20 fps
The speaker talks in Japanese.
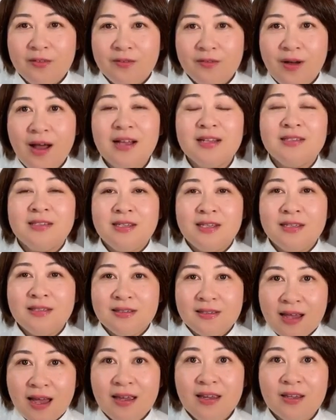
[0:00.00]
は
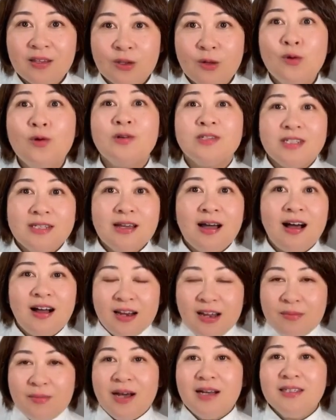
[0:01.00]
実際当時あ
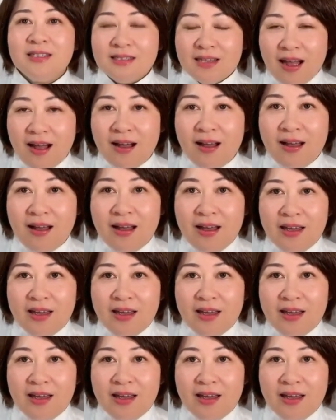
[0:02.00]
りました。